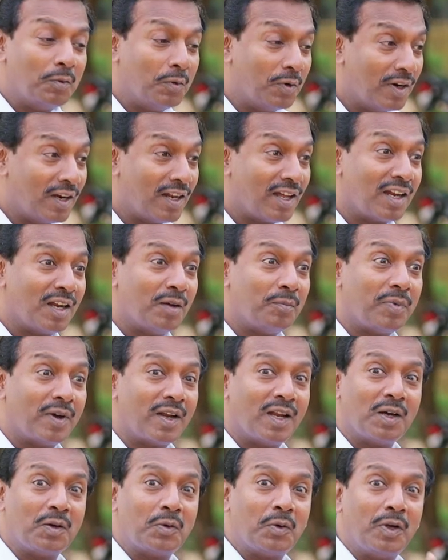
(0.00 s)
আপনি
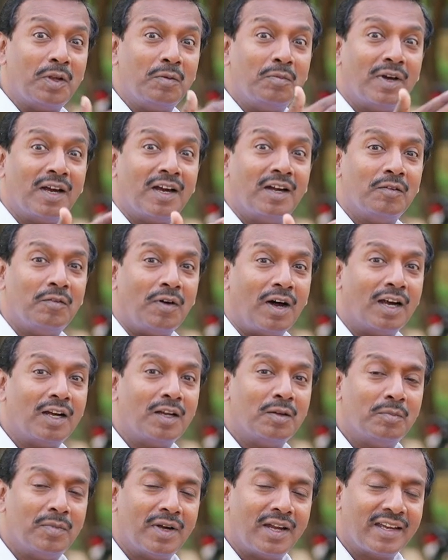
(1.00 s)
দেখবেন আপনার দ্বারা
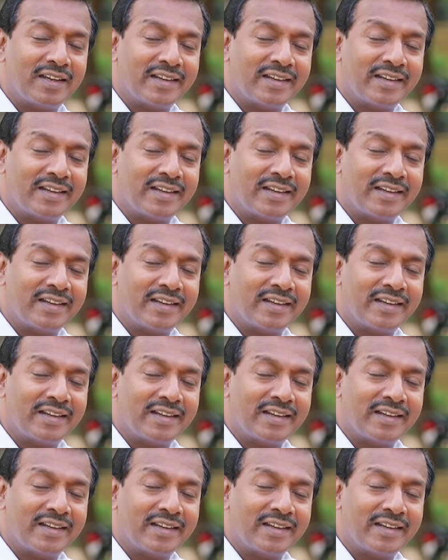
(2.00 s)
অনেক